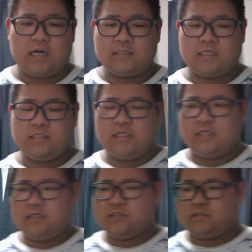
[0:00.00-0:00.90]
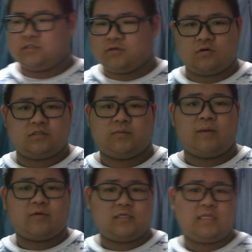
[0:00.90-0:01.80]
が経ち、すごい
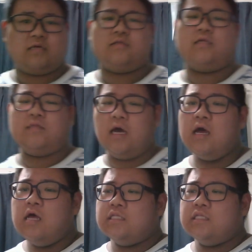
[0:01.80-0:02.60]
爪も切れなくなった。